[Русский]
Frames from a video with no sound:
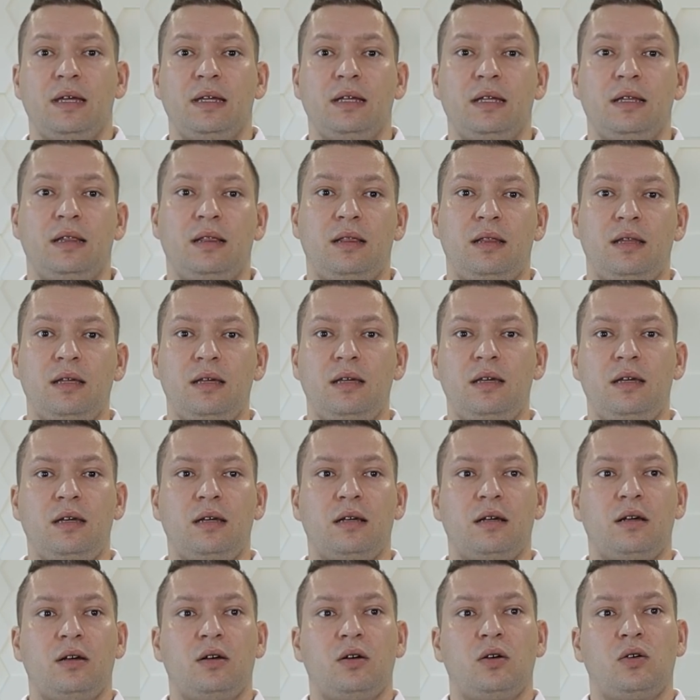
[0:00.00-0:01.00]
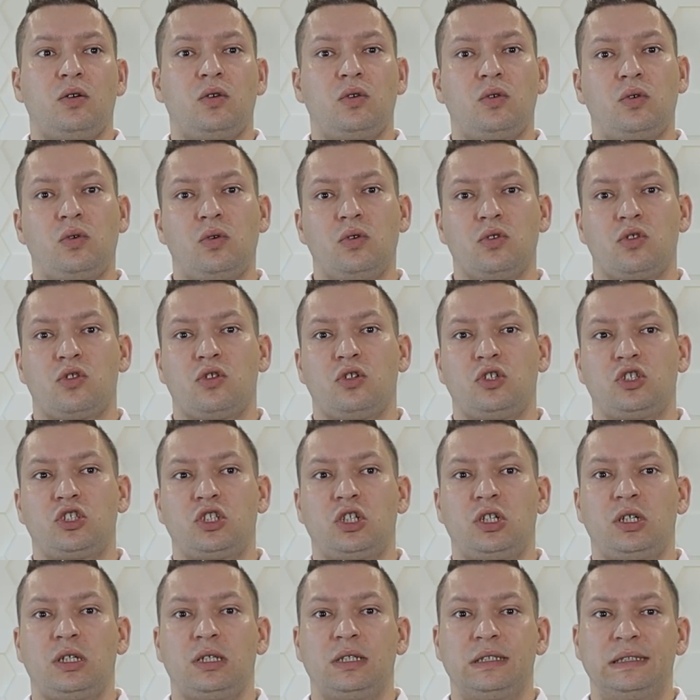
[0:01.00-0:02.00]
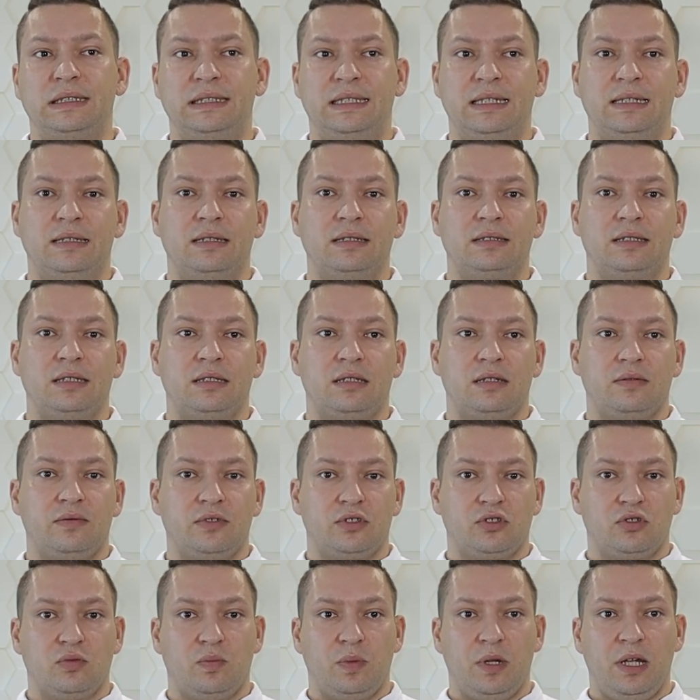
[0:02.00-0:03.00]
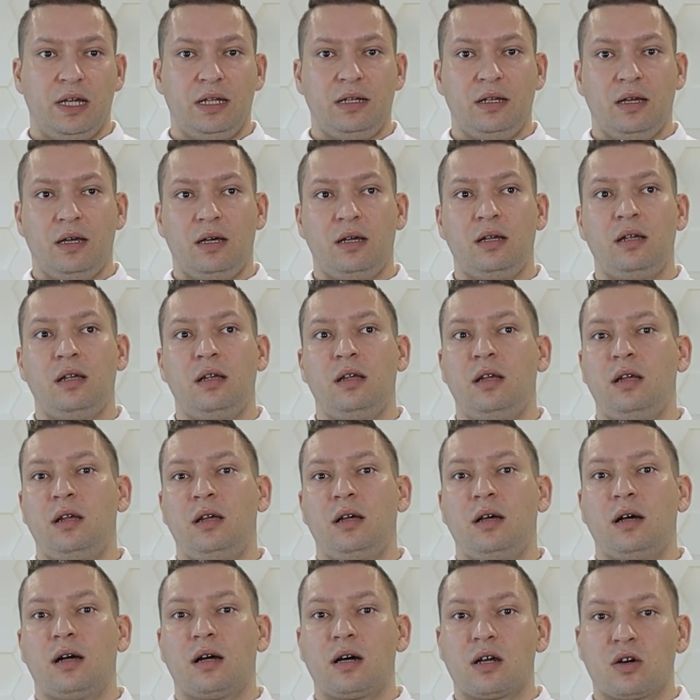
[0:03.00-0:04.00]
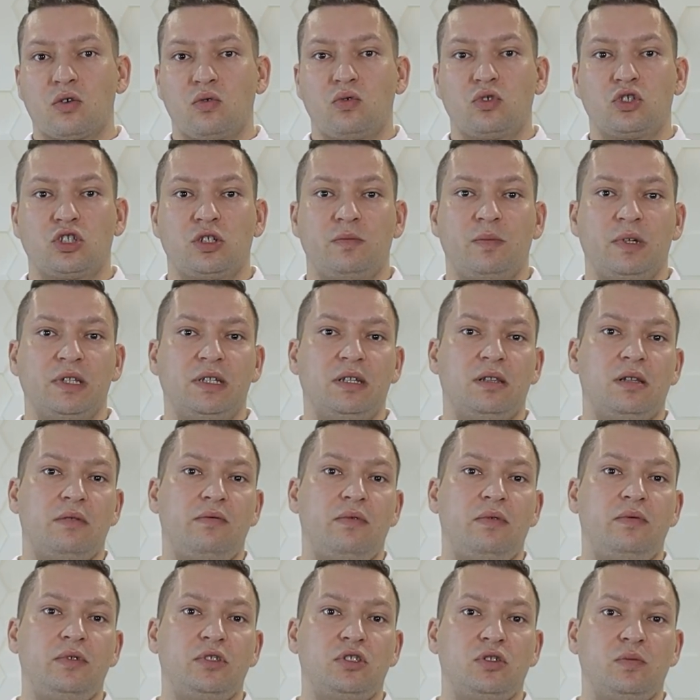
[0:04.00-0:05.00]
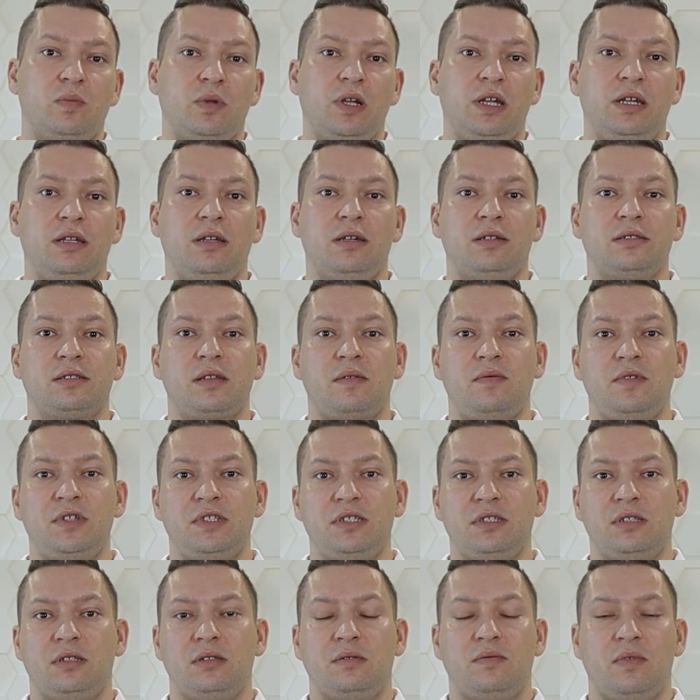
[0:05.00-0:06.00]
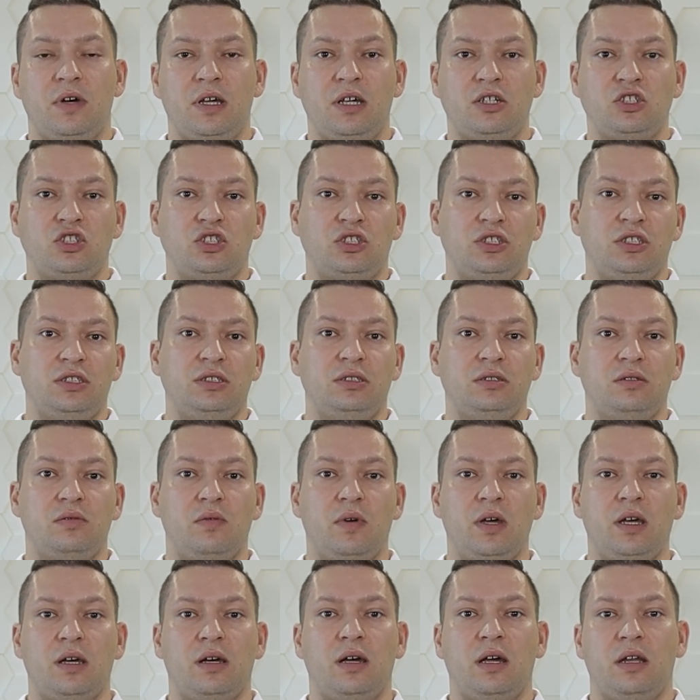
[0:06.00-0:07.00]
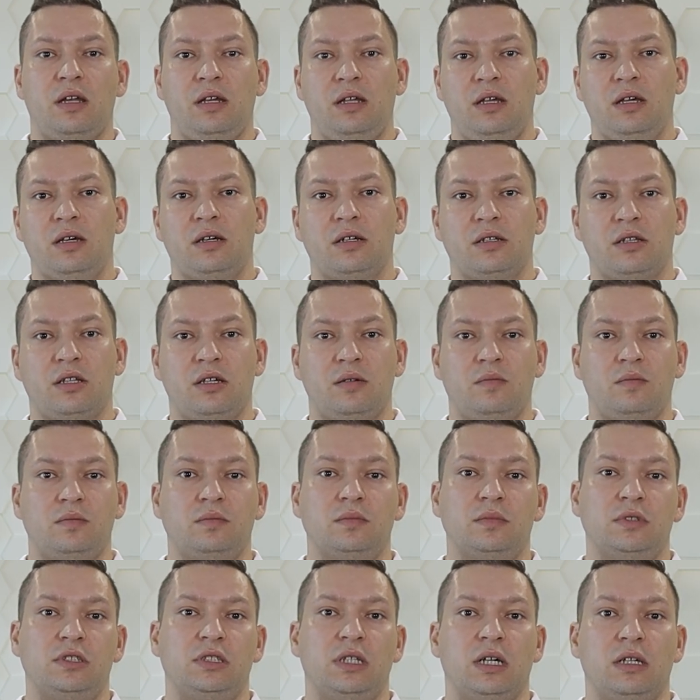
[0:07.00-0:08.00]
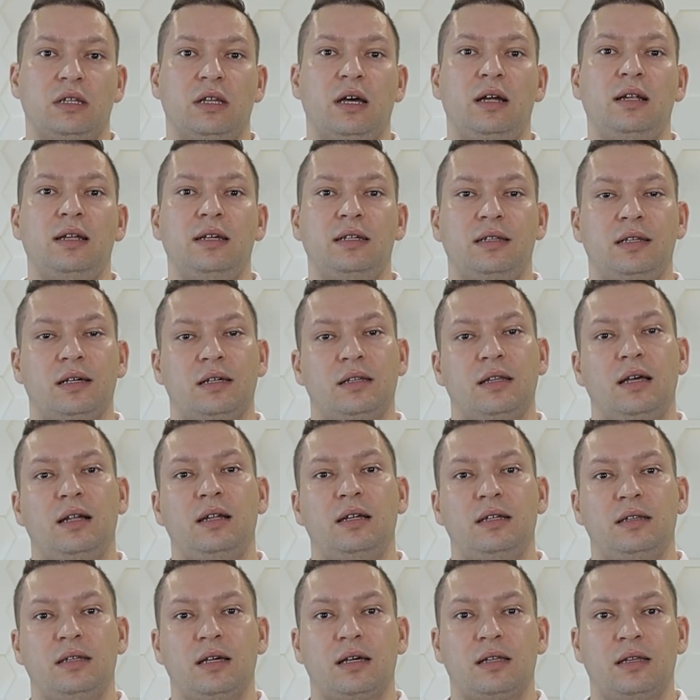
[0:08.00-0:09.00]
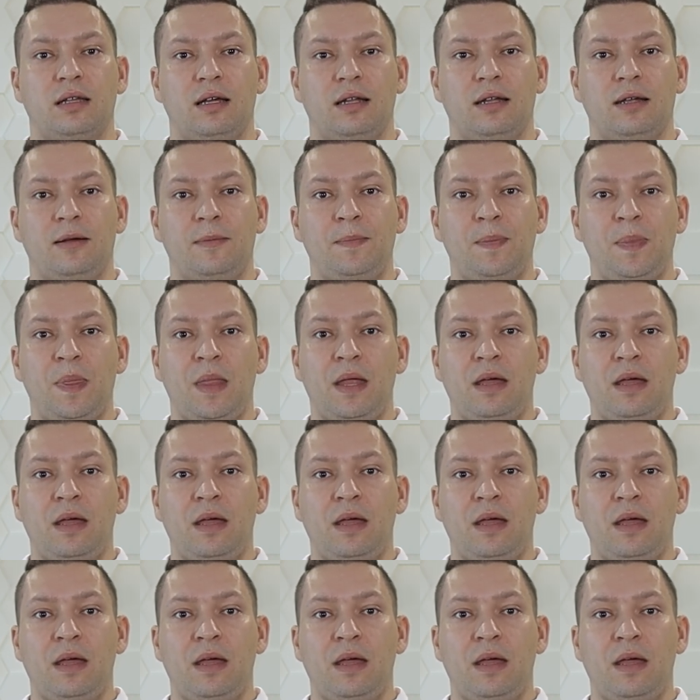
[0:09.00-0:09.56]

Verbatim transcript: И ты хочешь сделать это выступление хорошим. От этого выступления зависит твоя жизнь, твоя карьера там, и так далее, и так далее, и так далее.